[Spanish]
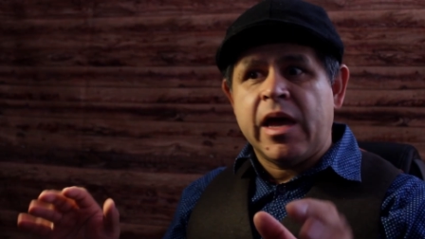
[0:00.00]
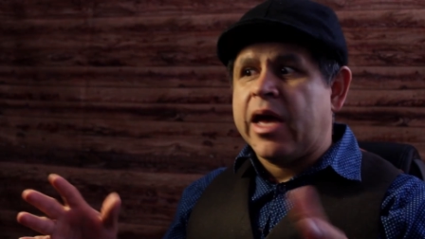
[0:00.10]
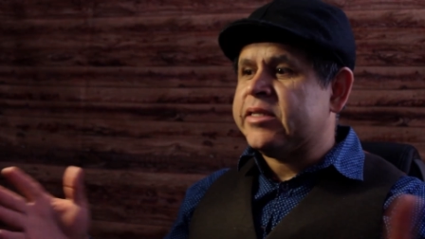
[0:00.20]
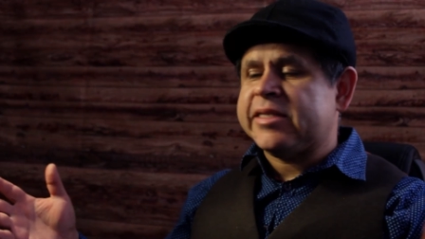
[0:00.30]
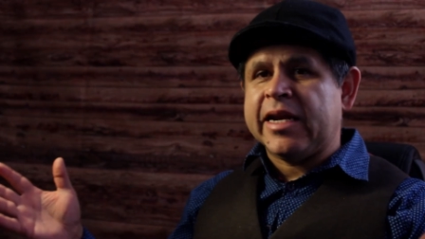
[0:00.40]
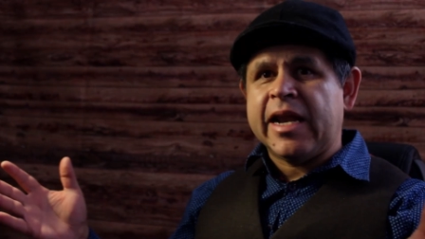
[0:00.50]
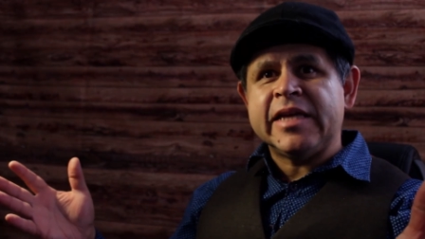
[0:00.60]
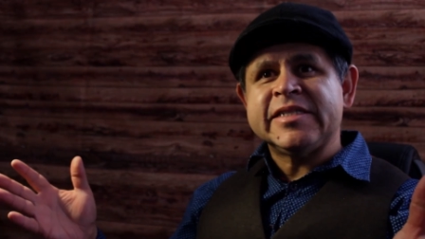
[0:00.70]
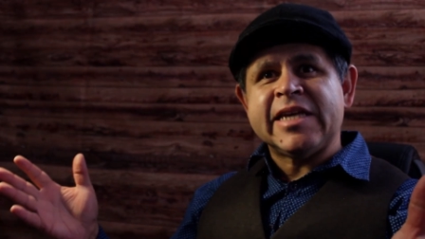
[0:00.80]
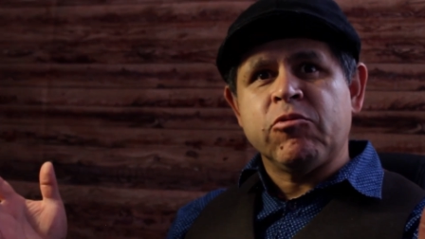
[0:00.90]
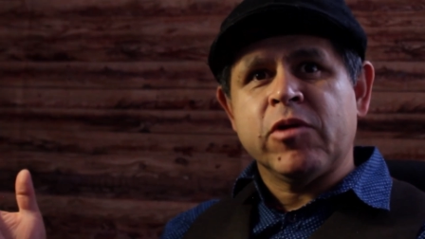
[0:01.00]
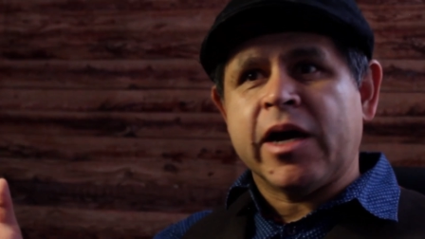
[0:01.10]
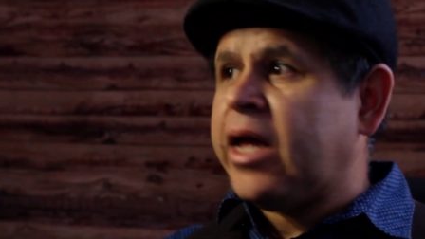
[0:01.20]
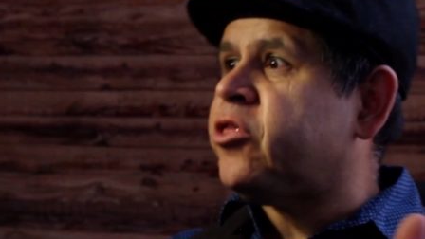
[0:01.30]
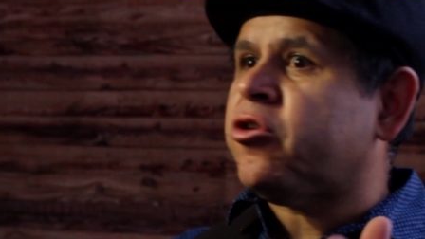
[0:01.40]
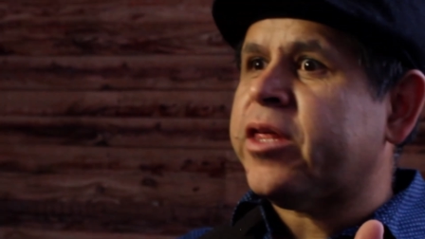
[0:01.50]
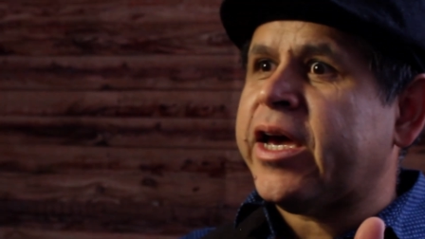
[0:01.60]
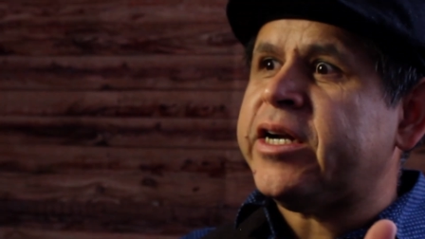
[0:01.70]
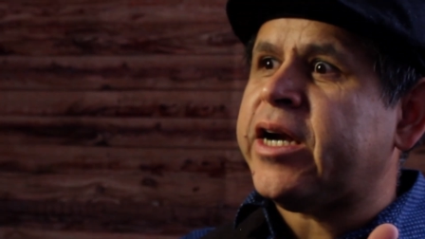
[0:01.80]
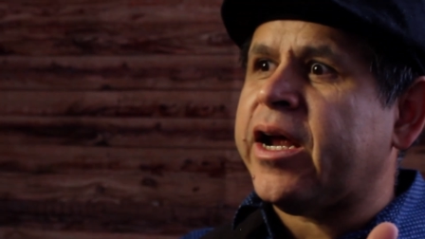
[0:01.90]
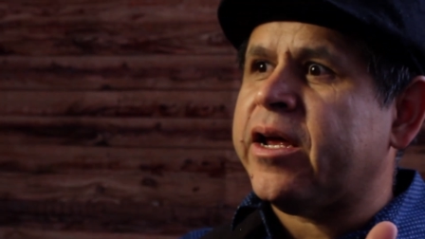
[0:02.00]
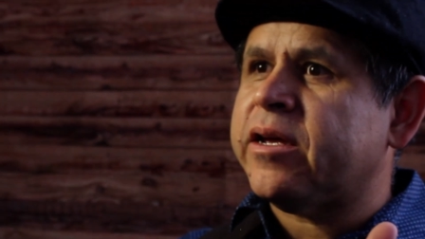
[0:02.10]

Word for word: Hasta lanza un canto de guerra.